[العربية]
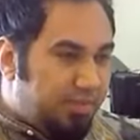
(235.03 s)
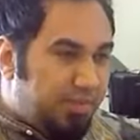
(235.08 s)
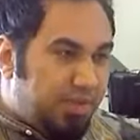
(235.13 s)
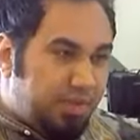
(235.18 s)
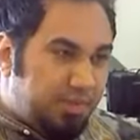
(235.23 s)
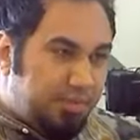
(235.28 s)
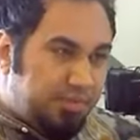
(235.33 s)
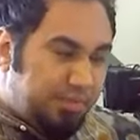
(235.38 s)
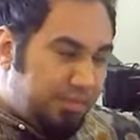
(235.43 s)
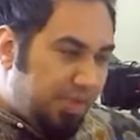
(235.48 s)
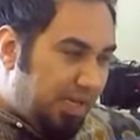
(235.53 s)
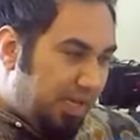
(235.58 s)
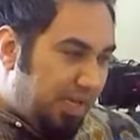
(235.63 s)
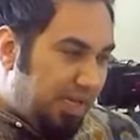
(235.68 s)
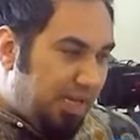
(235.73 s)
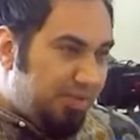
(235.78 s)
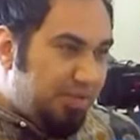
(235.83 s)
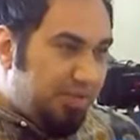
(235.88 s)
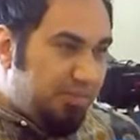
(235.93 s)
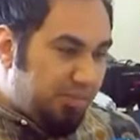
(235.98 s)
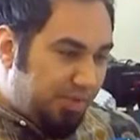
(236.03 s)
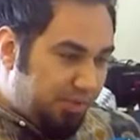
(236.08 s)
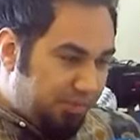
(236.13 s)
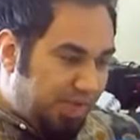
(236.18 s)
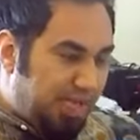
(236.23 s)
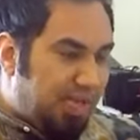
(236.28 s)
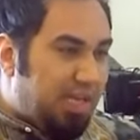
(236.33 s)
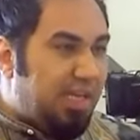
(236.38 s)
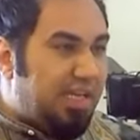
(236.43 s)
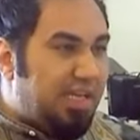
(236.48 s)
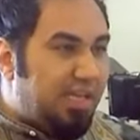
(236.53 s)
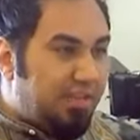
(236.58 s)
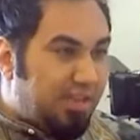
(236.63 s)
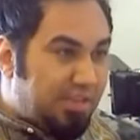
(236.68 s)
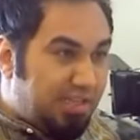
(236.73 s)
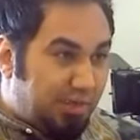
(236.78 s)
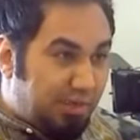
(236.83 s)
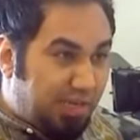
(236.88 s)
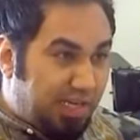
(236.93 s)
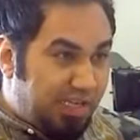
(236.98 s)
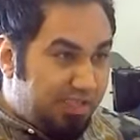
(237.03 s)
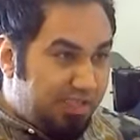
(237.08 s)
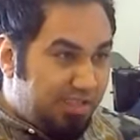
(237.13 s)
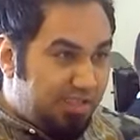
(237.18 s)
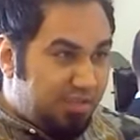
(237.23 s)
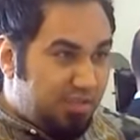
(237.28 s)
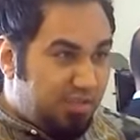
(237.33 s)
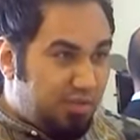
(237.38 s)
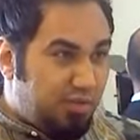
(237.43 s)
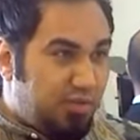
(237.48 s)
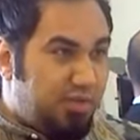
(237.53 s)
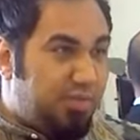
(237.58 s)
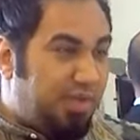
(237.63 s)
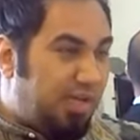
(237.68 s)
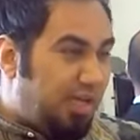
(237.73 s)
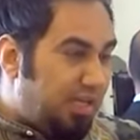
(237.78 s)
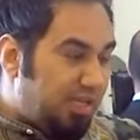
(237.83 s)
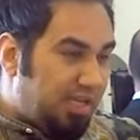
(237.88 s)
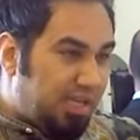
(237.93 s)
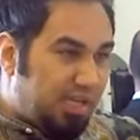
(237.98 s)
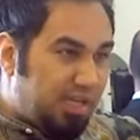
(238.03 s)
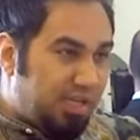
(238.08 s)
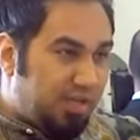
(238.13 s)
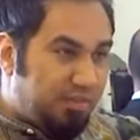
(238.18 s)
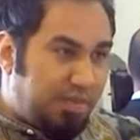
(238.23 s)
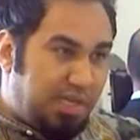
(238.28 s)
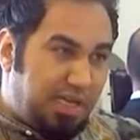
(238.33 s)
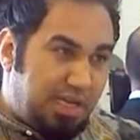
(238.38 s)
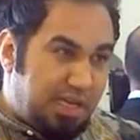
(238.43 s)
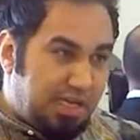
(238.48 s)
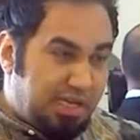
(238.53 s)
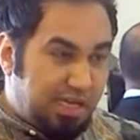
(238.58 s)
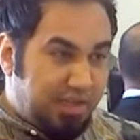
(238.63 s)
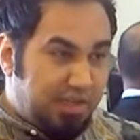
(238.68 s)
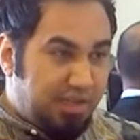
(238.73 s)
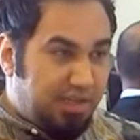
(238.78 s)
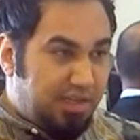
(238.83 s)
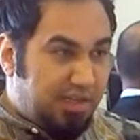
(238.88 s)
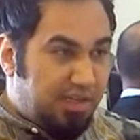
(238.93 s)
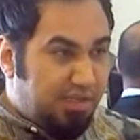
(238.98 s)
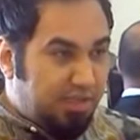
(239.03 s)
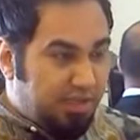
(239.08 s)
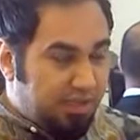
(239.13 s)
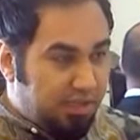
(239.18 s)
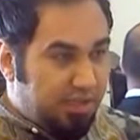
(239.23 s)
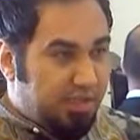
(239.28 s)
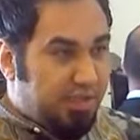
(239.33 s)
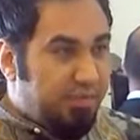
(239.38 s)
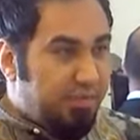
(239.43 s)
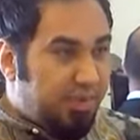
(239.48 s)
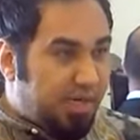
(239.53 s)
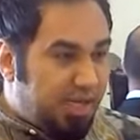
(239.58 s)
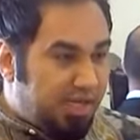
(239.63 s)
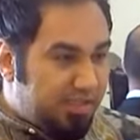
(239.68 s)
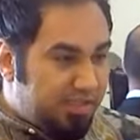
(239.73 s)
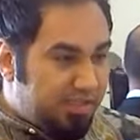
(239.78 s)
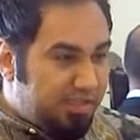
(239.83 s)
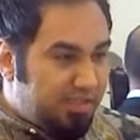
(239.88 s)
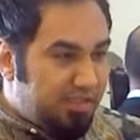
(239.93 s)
مع هذه معها كذا دورات ومعها معها كذا آه، خبرات